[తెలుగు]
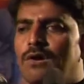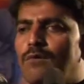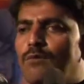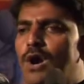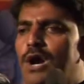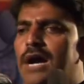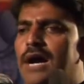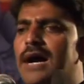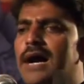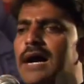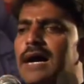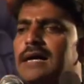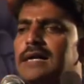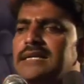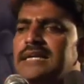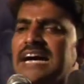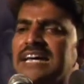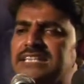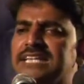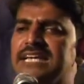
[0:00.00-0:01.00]
ఒక
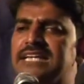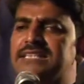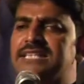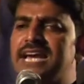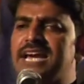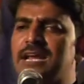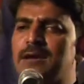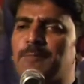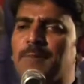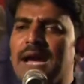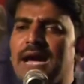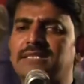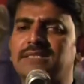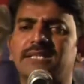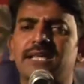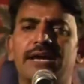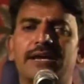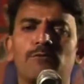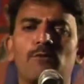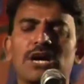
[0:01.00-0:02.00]
నదీ తీర
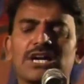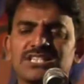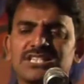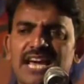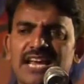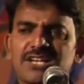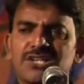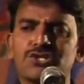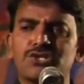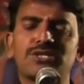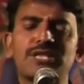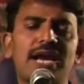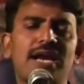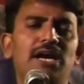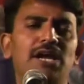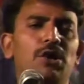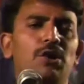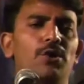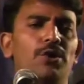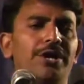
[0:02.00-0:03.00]
ప్రాంతాన్ని ఒక సరస్సు
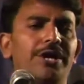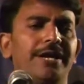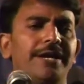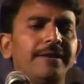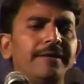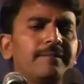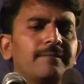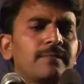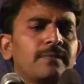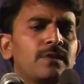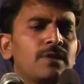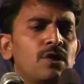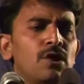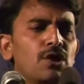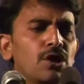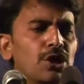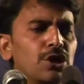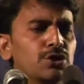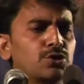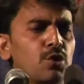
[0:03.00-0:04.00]
దగ్గరలోని
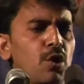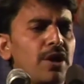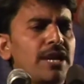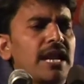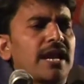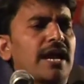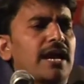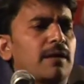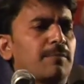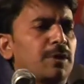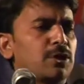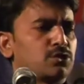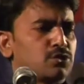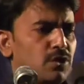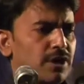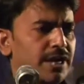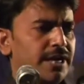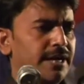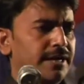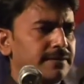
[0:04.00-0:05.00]
రెండు దోణిలు
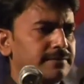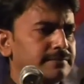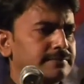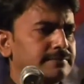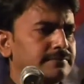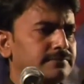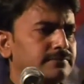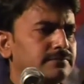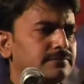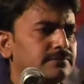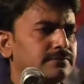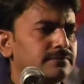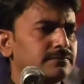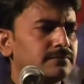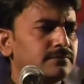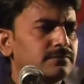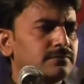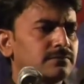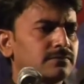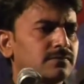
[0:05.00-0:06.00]
కనపడుతున్నాయండి
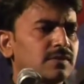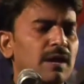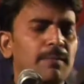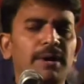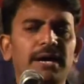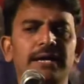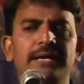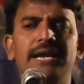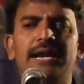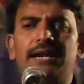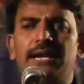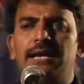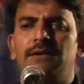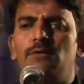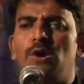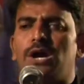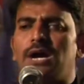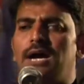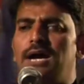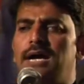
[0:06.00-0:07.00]
అమ్మా ఎక్కడ
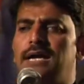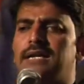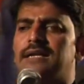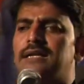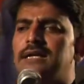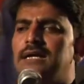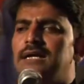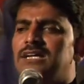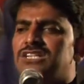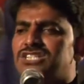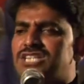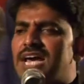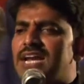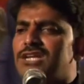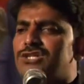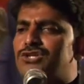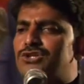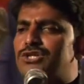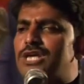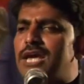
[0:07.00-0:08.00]
ఒక
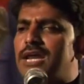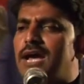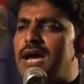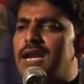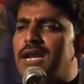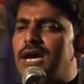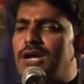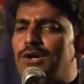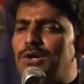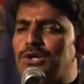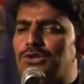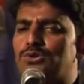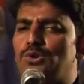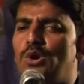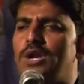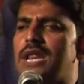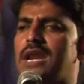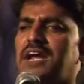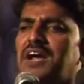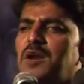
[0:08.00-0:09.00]
సరస్సు తీరాన రెండు
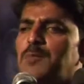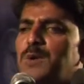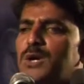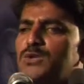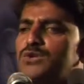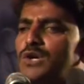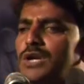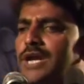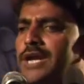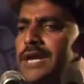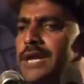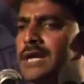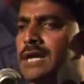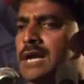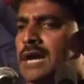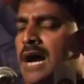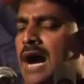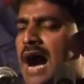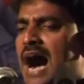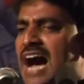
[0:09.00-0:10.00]
దోణిలు కనపడుతున్నాయి
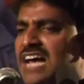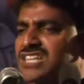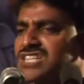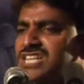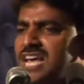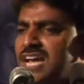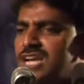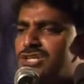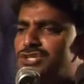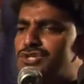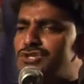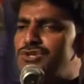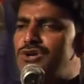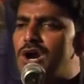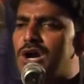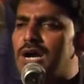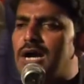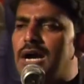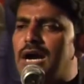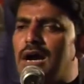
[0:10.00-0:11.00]
ఆ సరస్సు
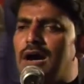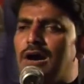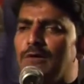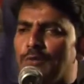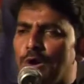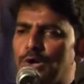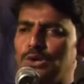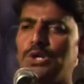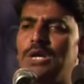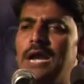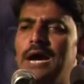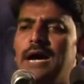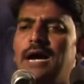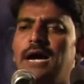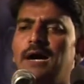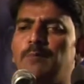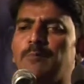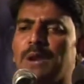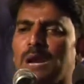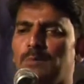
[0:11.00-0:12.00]
యొక్క ఒడ్డున
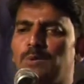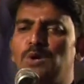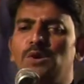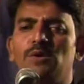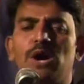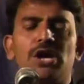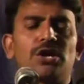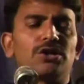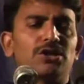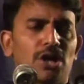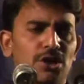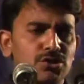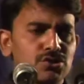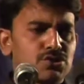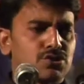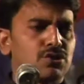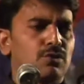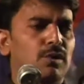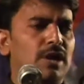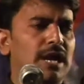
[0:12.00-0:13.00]
ప్రభులు వారు
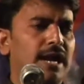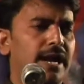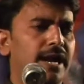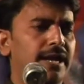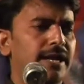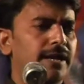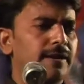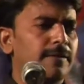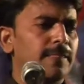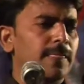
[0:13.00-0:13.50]
నడుస్తూ ఉండగానే